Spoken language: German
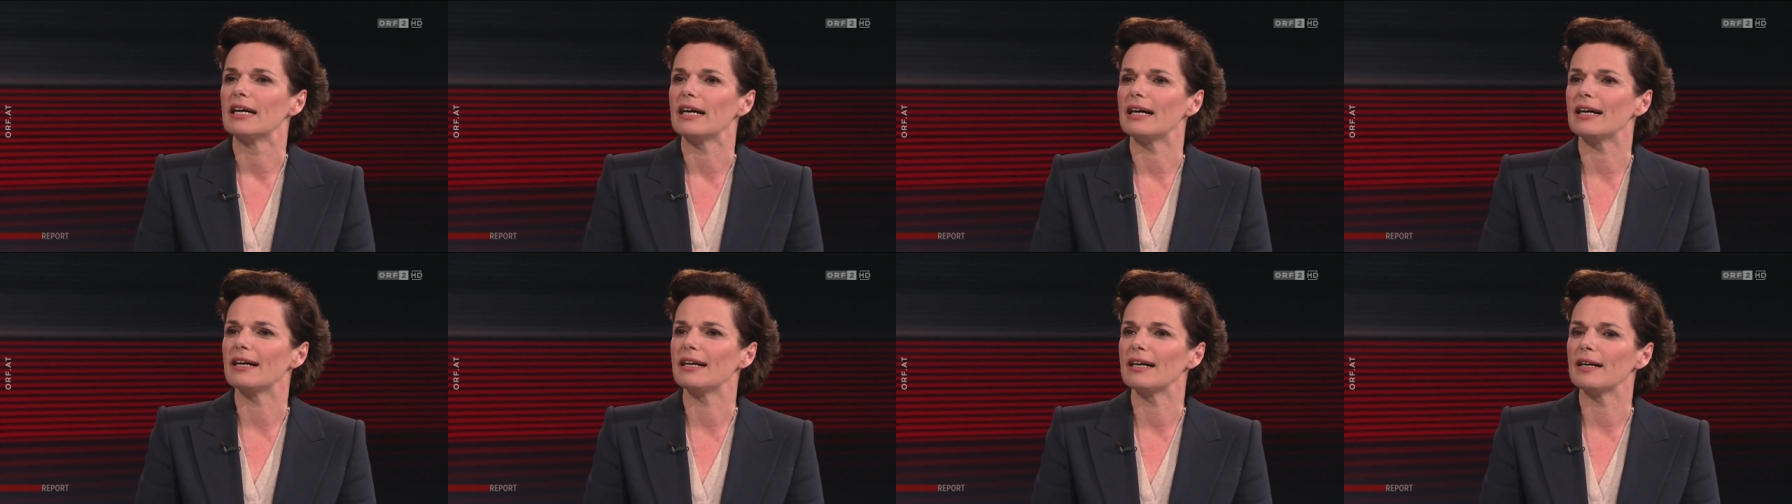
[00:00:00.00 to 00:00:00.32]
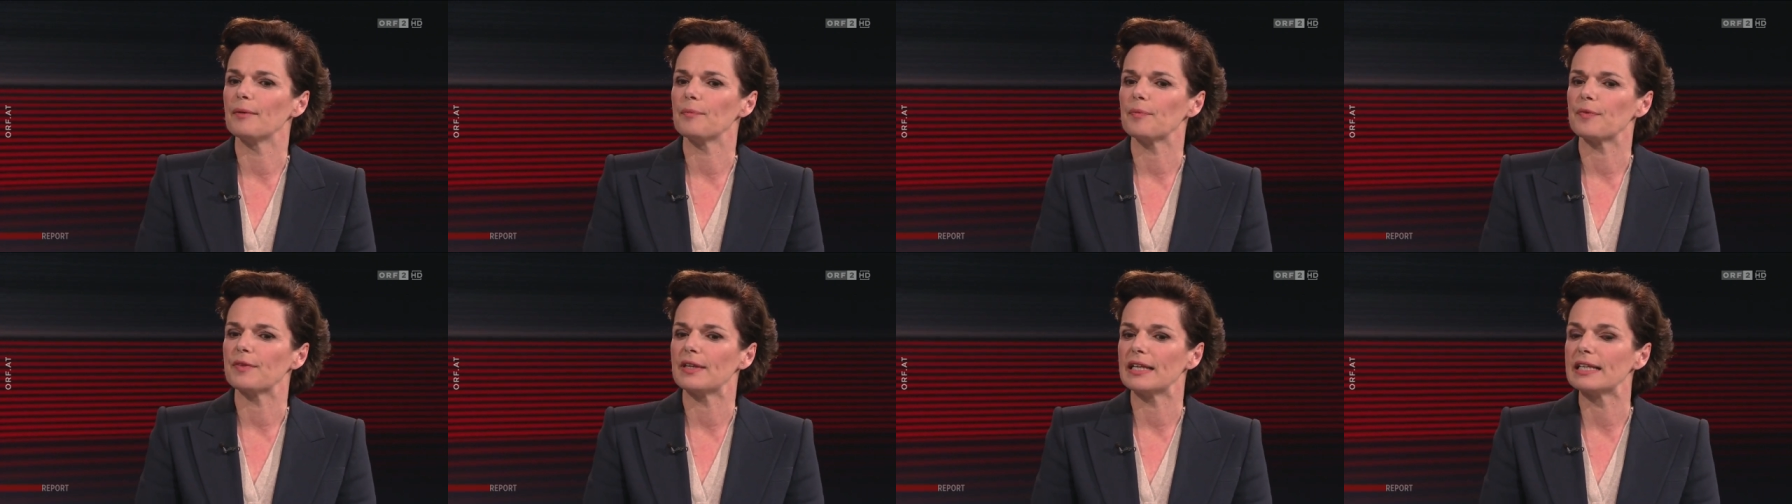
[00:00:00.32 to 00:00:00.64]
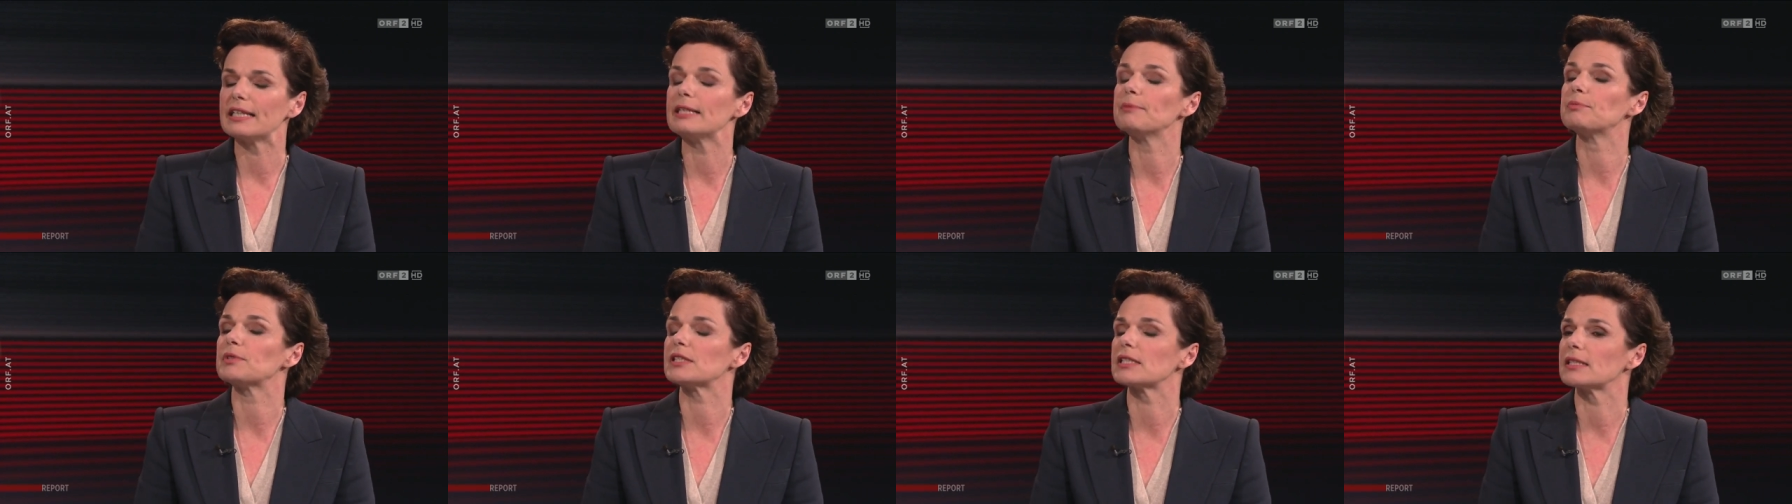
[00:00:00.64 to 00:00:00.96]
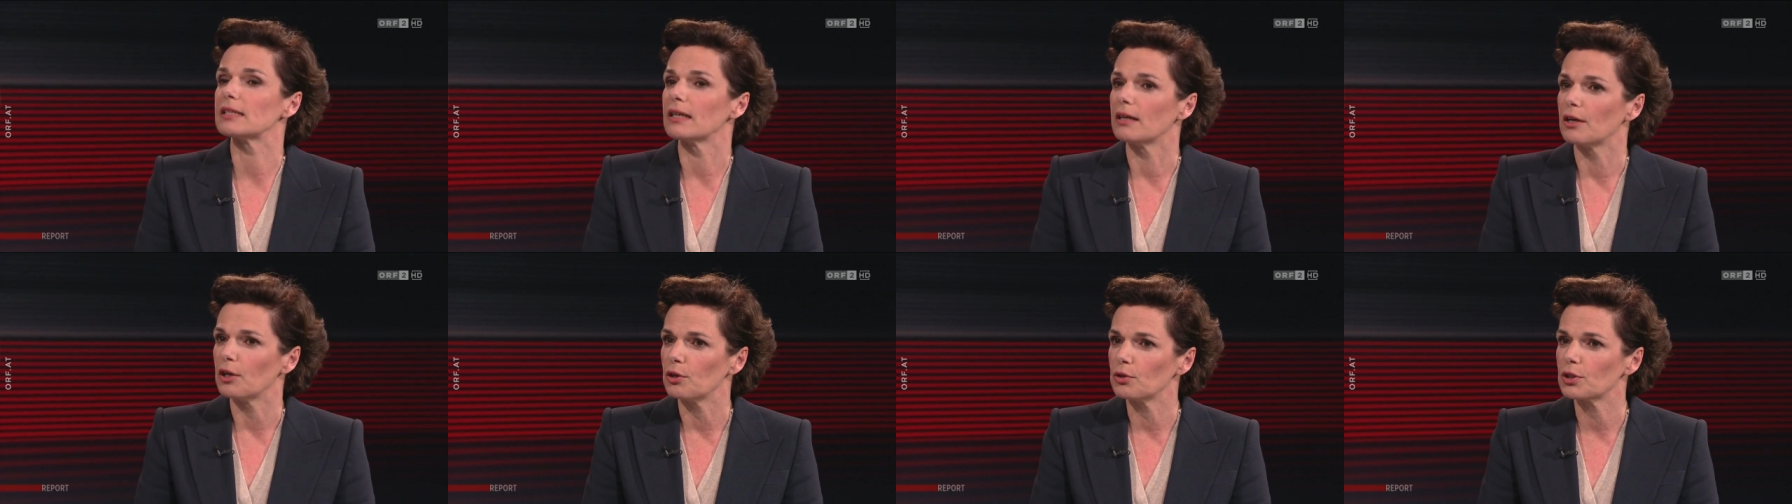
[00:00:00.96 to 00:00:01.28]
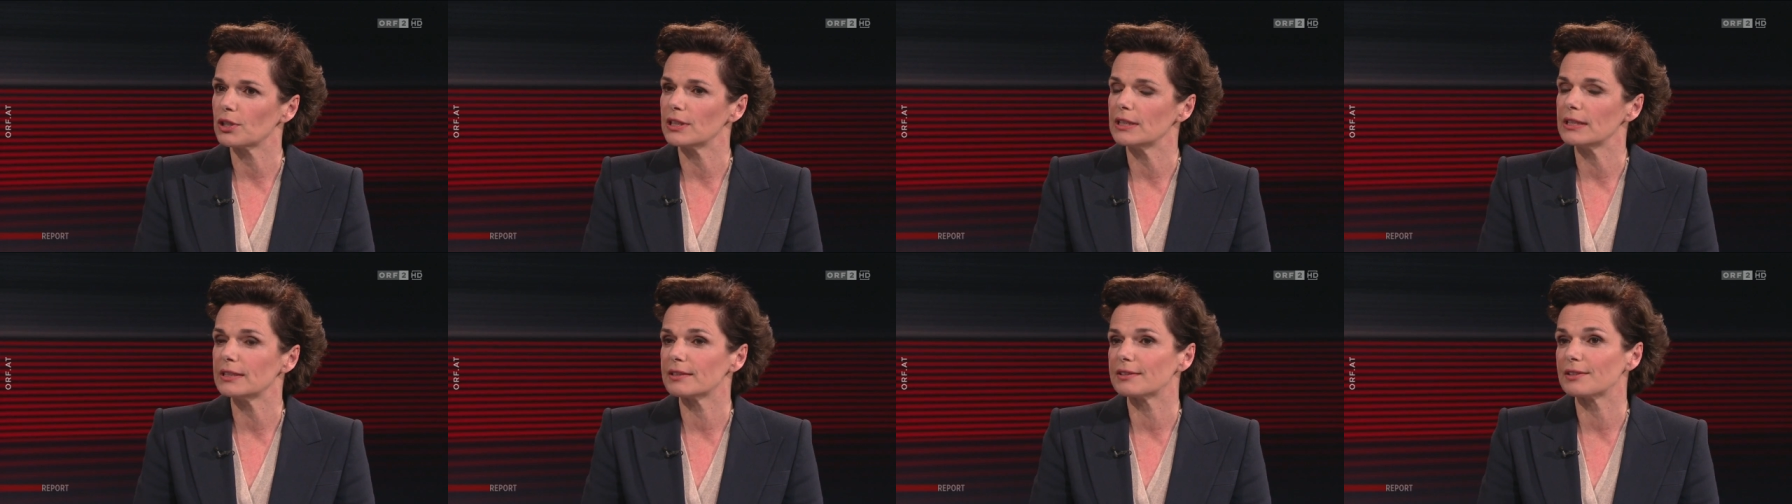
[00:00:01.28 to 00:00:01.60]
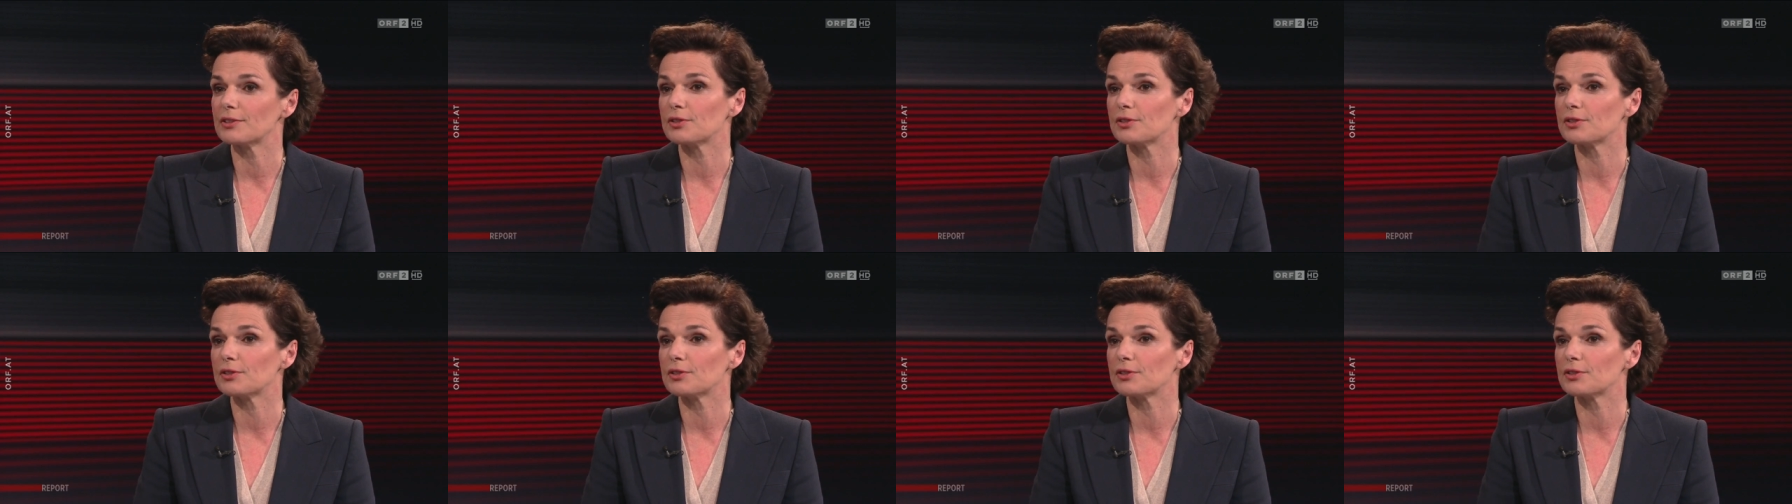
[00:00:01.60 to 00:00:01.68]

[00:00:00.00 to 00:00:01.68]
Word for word: Ähm, den gibt es da auch nicht.